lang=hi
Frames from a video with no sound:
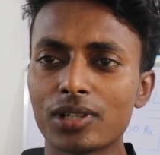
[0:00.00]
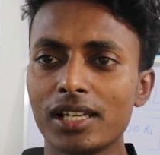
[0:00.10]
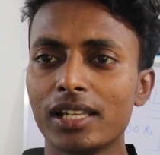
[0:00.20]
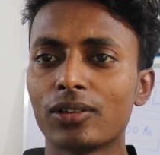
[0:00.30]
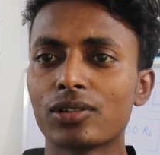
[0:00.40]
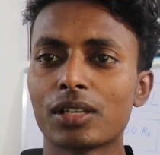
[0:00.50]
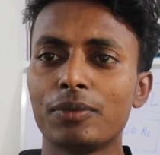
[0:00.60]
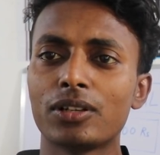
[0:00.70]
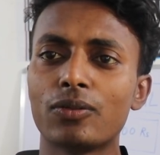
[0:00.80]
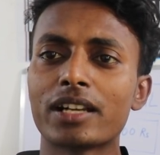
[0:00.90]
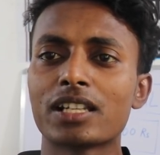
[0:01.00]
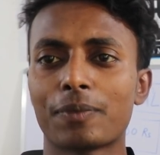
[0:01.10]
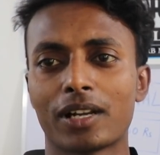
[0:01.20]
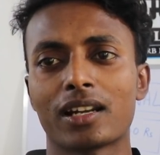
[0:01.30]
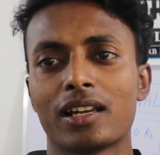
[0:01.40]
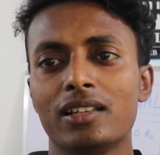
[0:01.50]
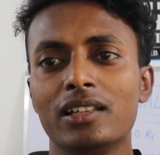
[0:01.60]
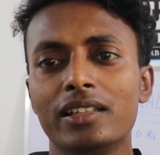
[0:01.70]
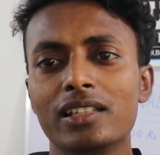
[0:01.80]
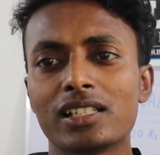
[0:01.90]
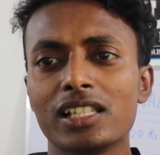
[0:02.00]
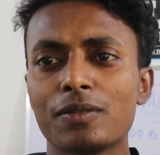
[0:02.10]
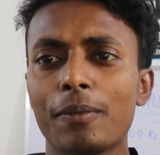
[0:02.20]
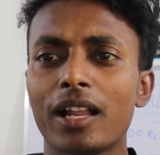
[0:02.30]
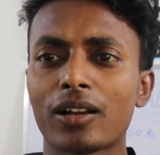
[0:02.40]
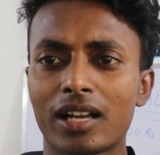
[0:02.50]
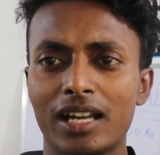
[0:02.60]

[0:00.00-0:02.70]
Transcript: उस लिंक को सभी को व्हाट्सएप करना है इसलिए इसमें मेरा